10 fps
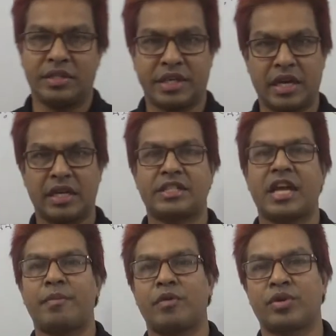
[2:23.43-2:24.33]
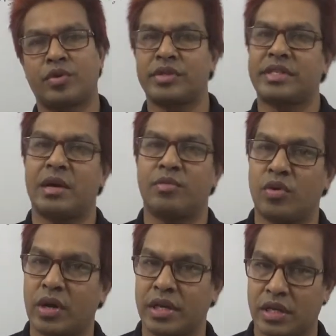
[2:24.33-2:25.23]
যে ক্লাসটা আপলোড করেছিলাম
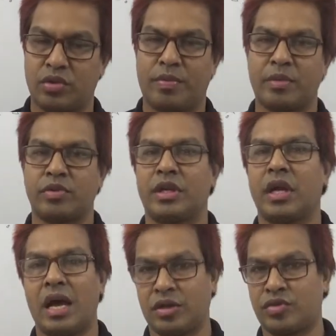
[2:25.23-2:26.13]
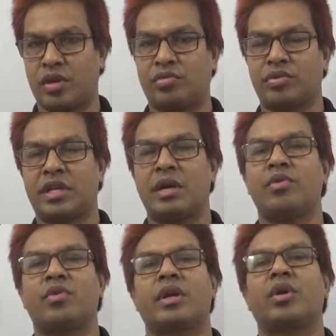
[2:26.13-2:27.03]
ওখানে কিন্তু ব্যবধির আলোচনা করেছিলাম
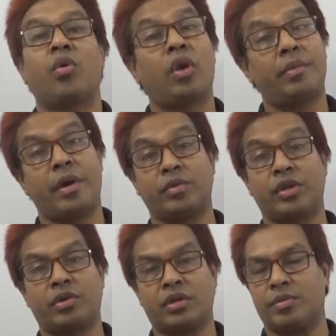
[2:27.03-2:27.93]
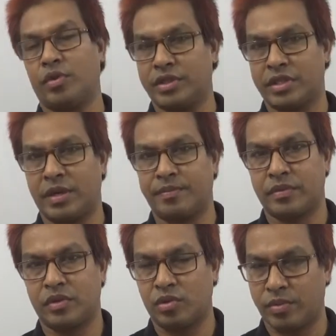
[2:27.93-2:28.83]
ওখানে খোলা ব্যবধির কথা বলেছিলাম
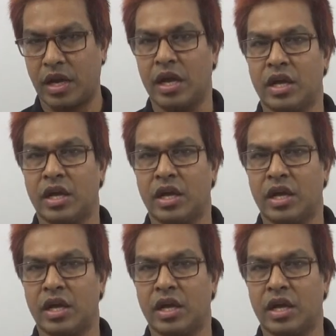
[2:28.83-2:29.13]
তোমরা